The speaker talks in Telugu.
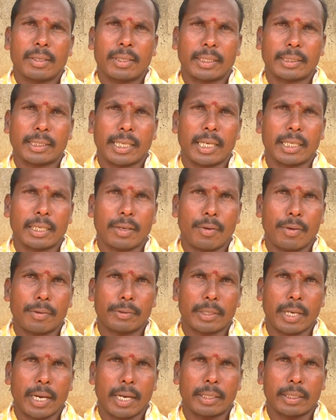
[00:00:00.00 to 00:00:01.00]
రసాయనిక
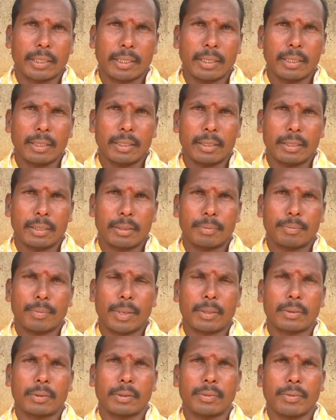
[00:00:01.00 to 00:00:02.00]
వ్యవసాయానికి
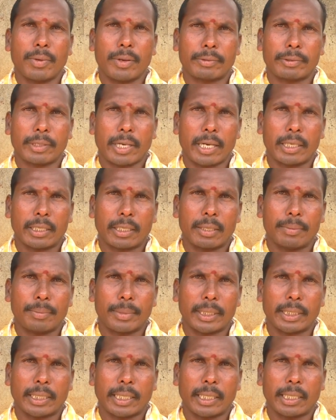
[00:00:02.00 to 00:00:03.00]
ప్రకృతి వ్యవసాయానికి
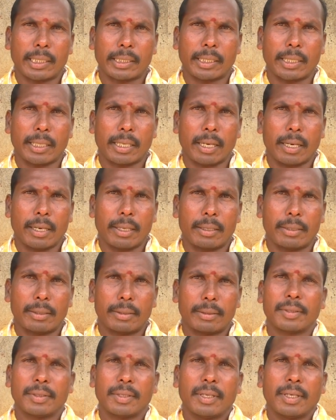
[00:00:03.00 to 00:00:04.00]
మధ్యగల తేడా
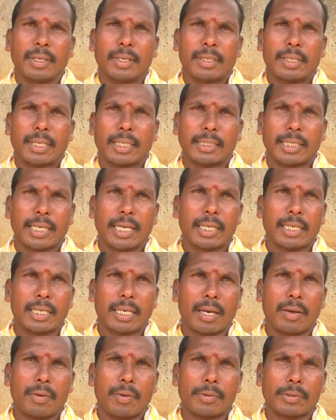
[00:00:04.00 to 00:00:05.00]
రసాయనిక
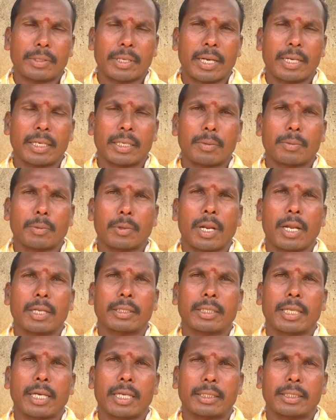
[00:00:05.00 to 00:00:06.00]
వ్యవసాయానికి పొలాన్ని
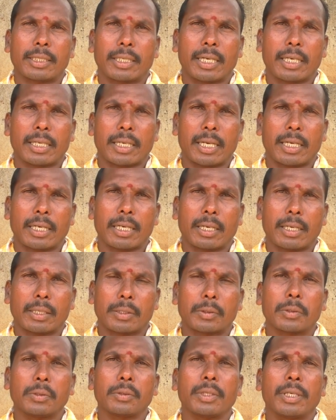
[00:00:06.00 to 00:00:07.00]
తయారు చేయడానికి అయిన
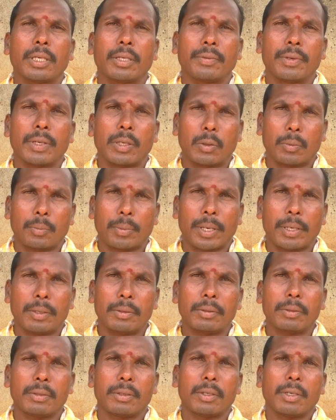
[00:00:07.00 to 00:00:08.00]
ఖర్చు ఏడు వేల రూపాయలు
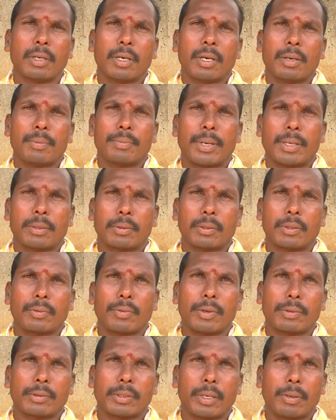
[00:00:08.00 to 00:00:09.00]
ప్రకృతి
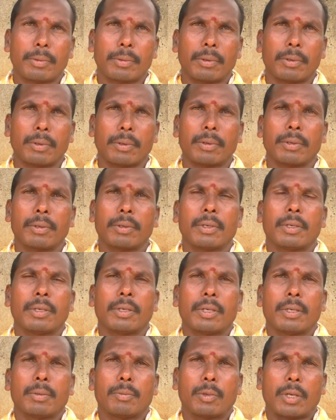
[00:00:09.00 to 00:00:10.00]
వ్యవసాయంలో
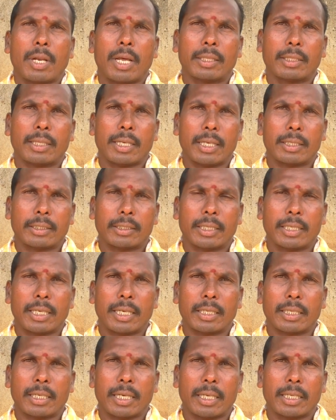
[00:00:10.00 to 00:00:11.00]
పొలాన్ని తయారు
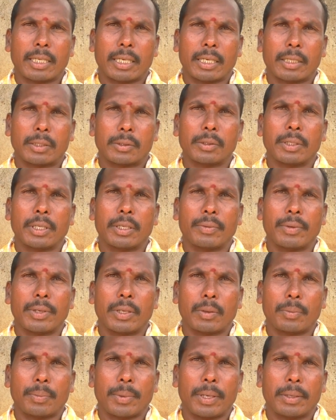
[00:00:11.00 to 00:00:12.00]
చేయడానికి అయిన ఖర్చు ఏడు వేల
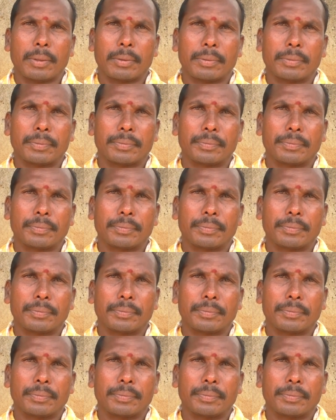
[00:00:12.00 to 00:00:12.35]
రూపాయలు